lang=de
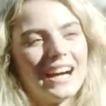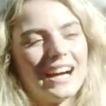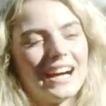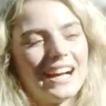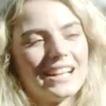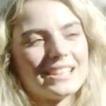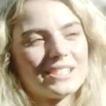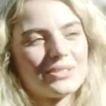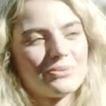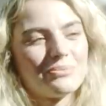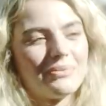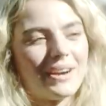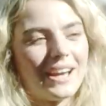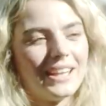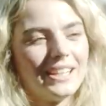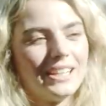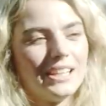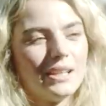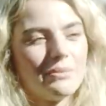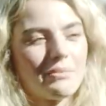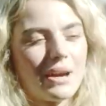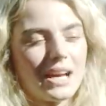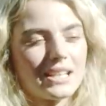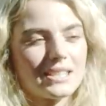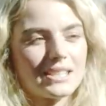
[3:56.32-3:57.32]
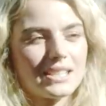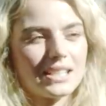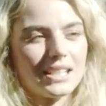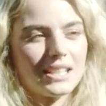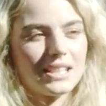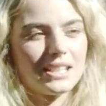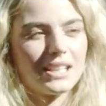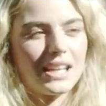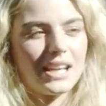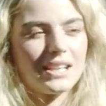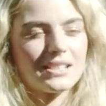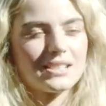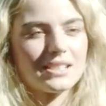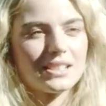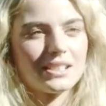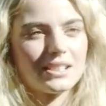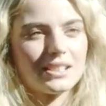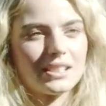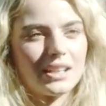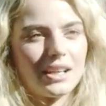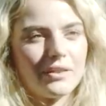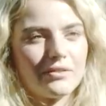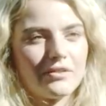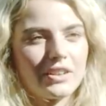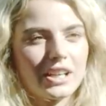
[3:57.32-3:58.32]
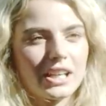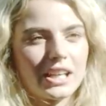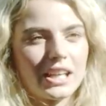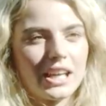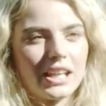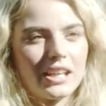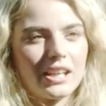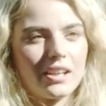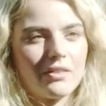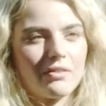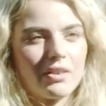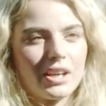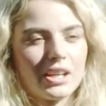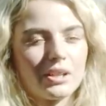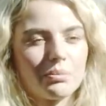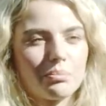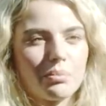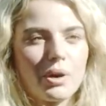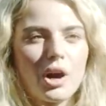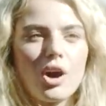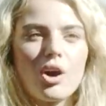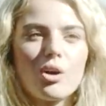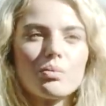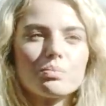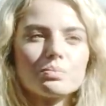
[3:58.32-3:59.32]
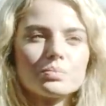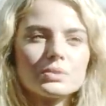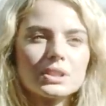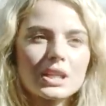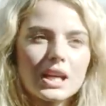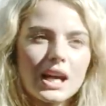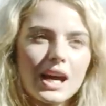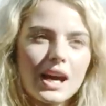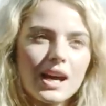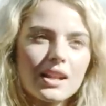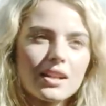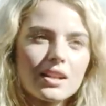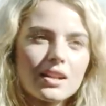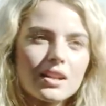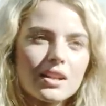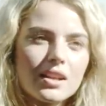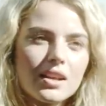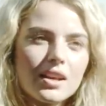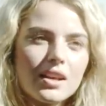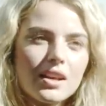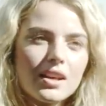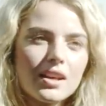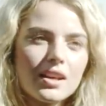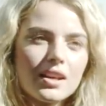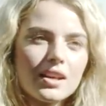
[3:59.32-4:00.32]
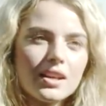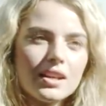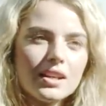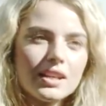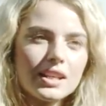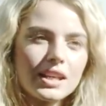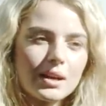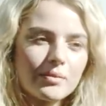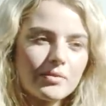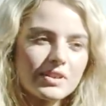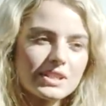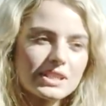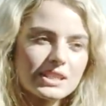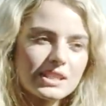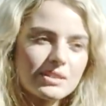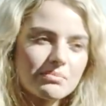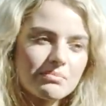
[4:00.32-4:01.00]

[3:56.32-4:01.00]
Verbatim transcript: Also mein Leben hat sich in der Hinsicht einfach geändert, weil ich behaupten kann, ich habe was